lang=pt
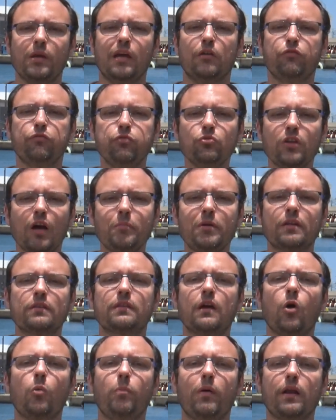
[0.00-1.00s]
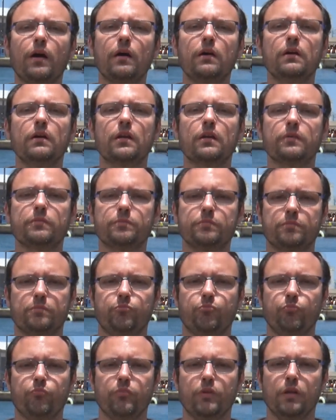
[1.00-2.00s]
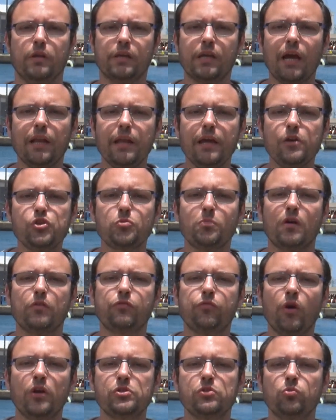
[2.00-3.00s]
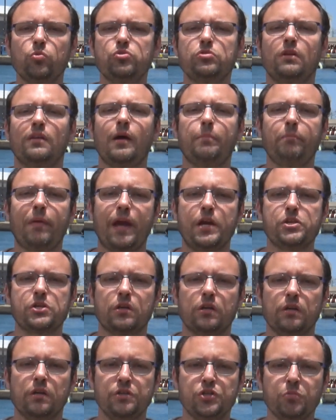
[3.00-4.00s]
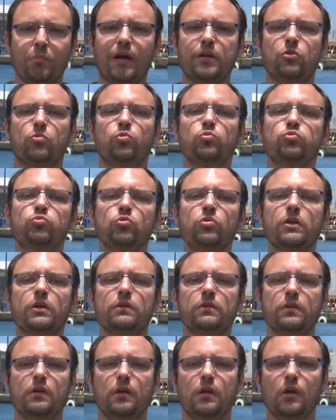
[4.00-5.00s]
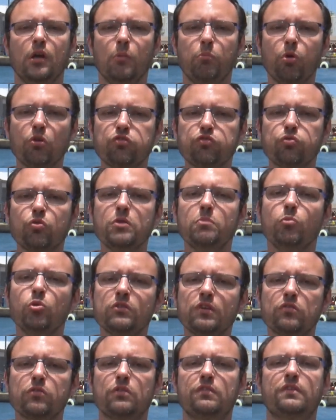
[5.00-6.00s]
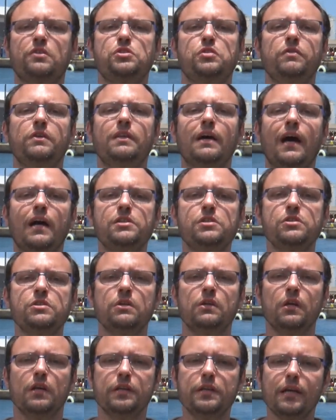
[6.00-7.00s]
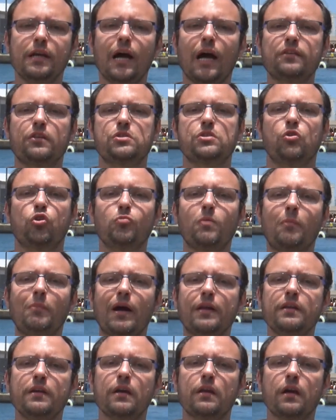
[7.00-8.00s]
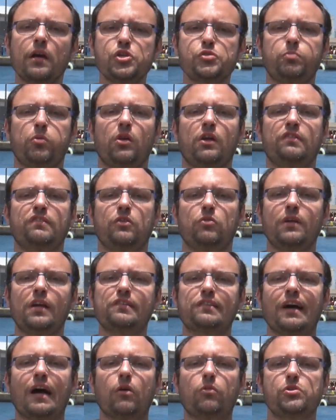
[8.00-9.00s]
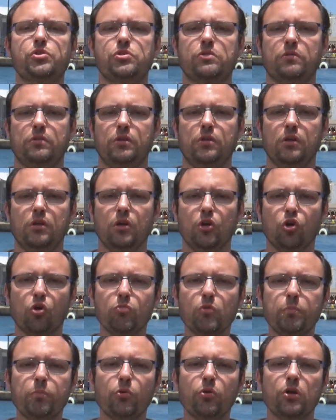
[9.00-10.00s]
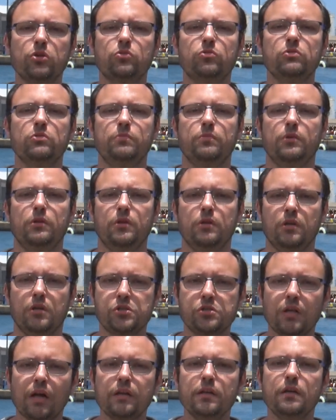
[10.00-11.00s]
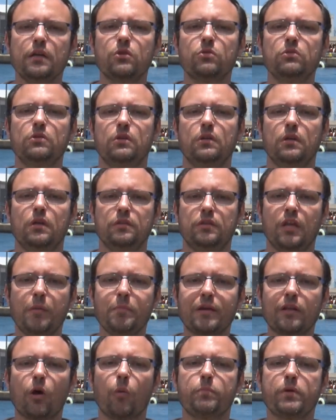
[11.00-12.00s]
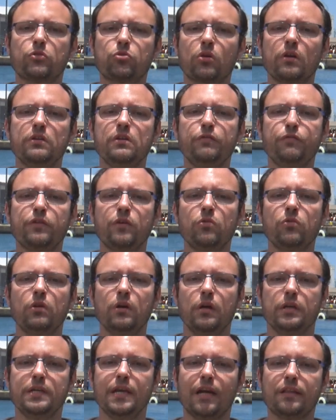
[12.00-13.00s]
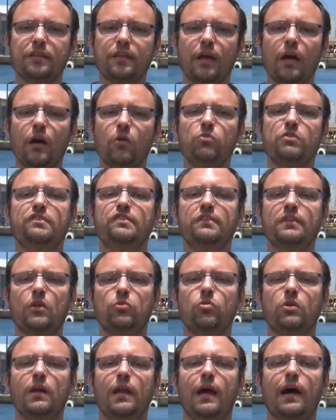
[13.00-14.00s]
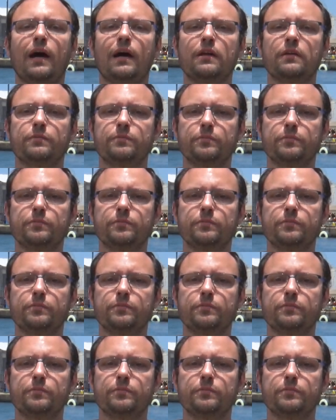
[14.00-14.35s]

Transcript: é fundamental para Angra, que além de uma forte indústria da pesca e de maricultura, possui muitas outras atividades ligadas de alguma maneira à exploração das águas, como porto, estaleiro, terminal petrolífero e até usina nuclear.